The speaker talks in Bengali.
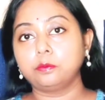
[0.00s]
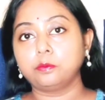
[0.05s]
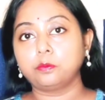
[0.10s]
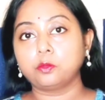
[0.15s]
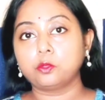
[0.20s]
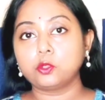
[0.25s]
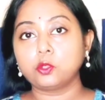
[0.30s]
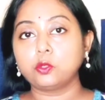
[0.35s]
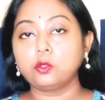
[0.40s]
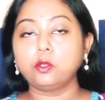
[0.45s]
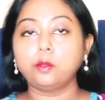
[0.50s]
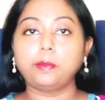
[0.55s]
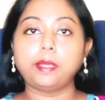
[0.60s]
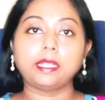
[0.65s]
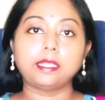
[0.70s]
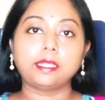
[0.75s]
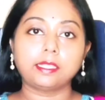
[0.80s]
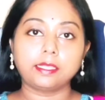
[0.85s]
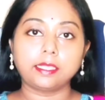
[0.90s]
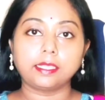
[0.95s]
প্রচণ্ড
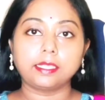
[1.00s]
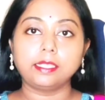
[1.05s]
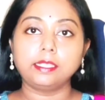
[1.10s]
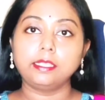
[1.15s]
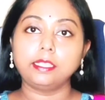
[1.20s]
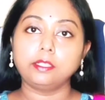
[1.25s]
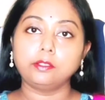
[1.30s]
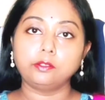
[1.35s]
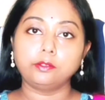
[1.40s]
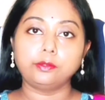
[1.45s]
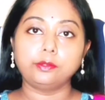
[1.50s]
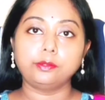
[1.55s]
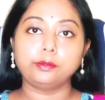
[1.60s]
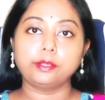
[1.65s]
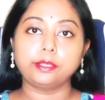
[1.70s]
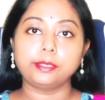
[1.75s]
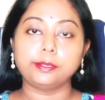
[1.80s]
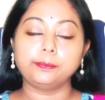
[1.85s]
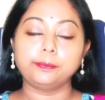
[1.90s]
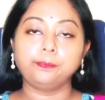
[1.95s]
ব্যথা থাকে ডেঙ্গু
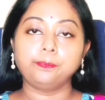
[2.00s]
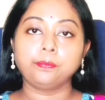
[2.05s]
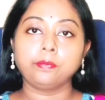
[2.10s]
ফিভারে